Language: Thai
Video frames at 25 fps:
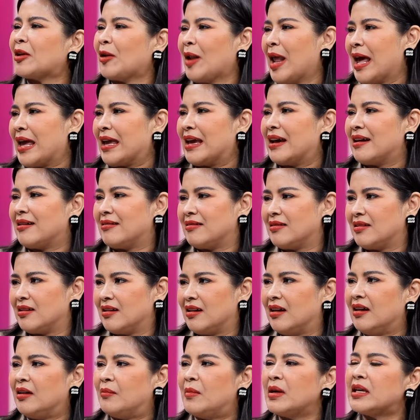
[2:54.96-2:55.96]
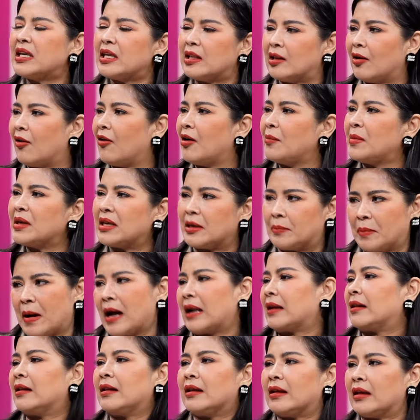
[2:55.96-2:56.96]
ไหร่เออไม่กี่ร้อยไม่กี่
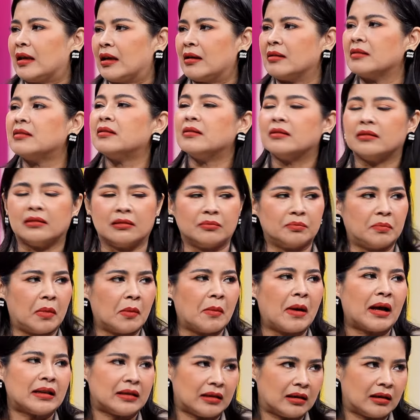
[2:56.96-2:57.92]
พันอย่างเงี้ยประมาณอย่า